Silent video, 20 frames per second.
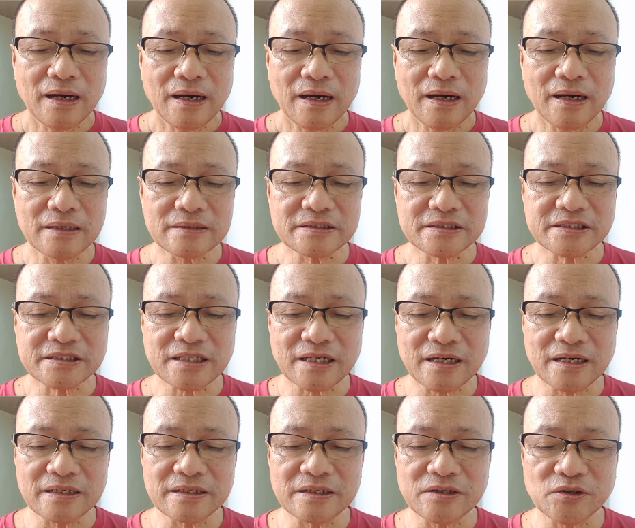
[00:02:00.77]
At sa
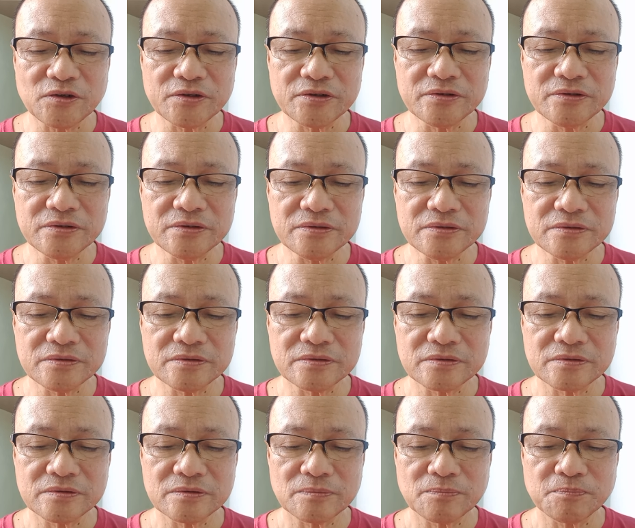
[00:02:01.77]
ngayon,
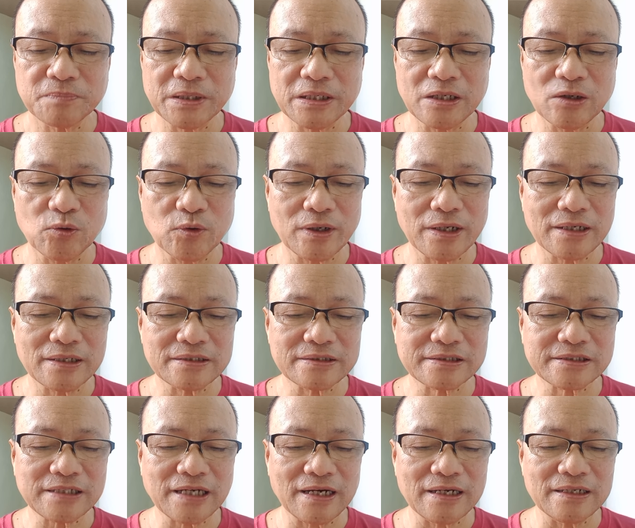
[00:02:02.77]
pinawalang
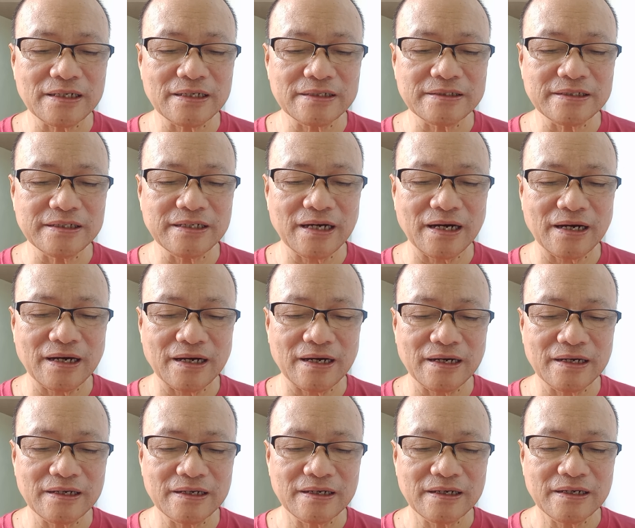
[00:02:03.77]
sala niya
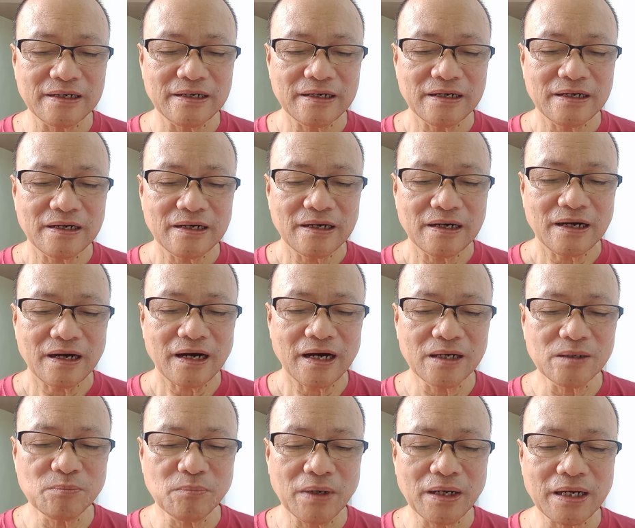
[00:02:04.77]

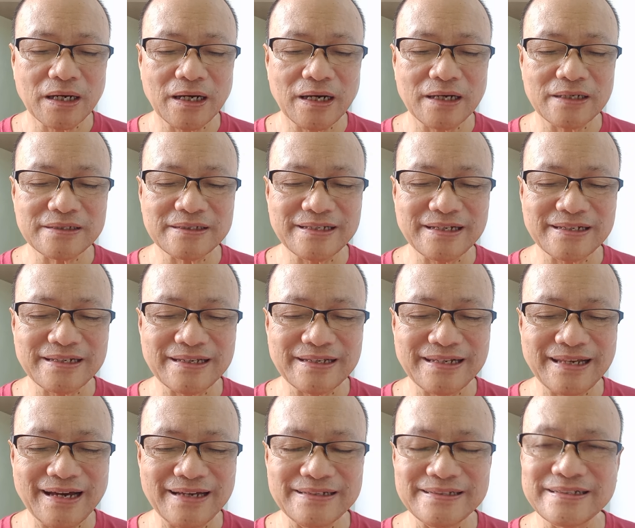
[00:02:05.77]
ang mga
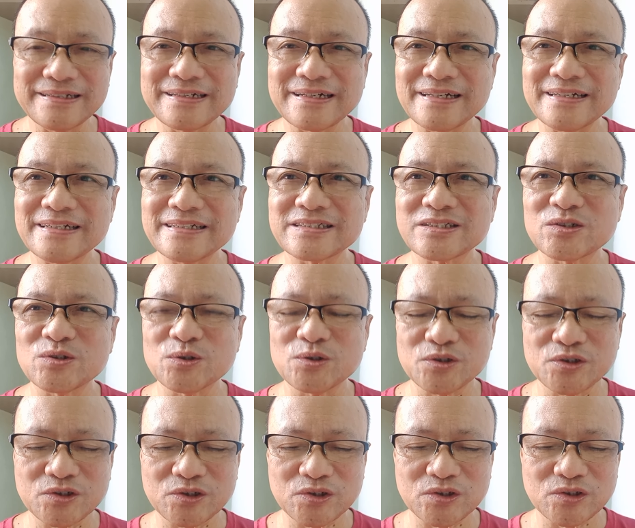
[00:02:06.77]
nananalig kay
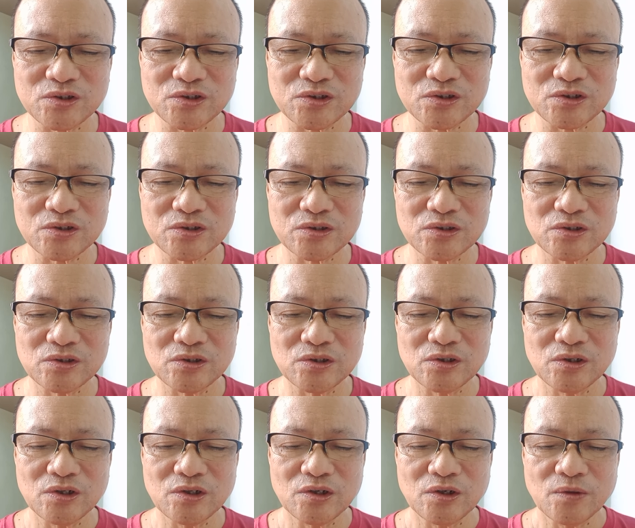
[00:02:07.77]
Jesus
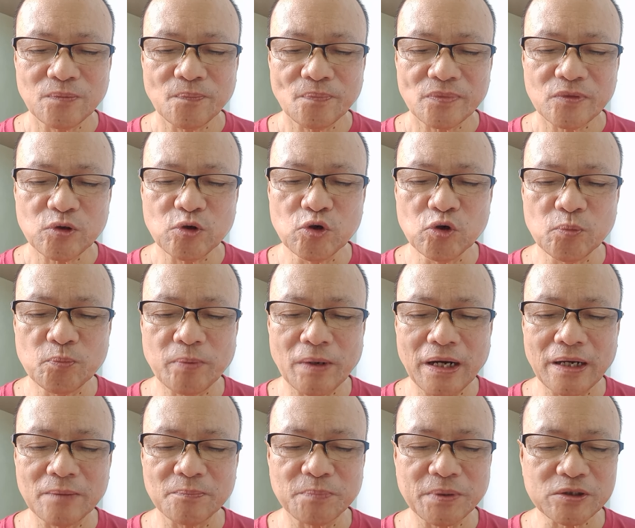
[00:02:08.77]

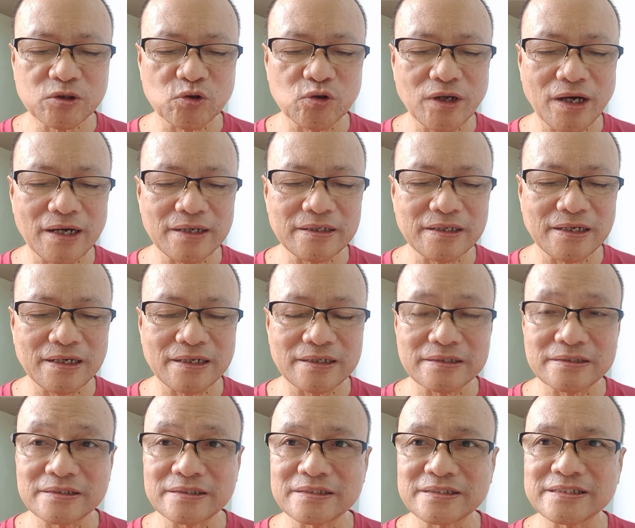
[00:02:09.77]
upang
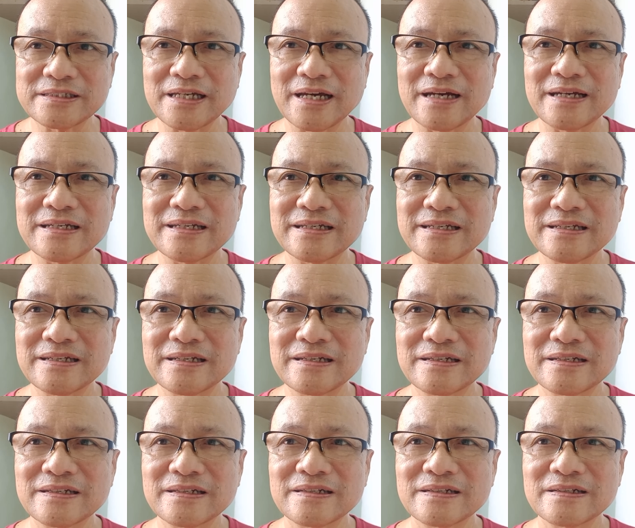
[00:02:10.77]
patunayang siya'y
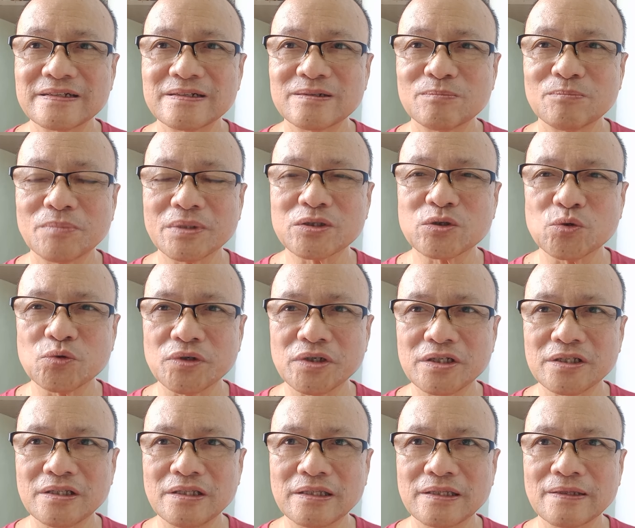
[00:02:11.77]

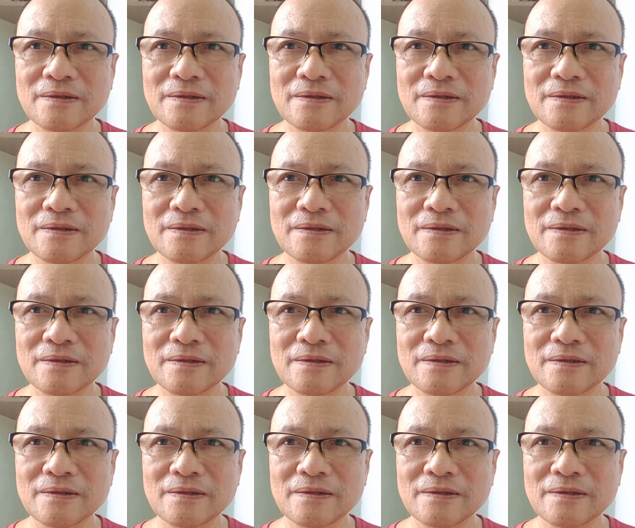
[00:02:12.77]
matuwid.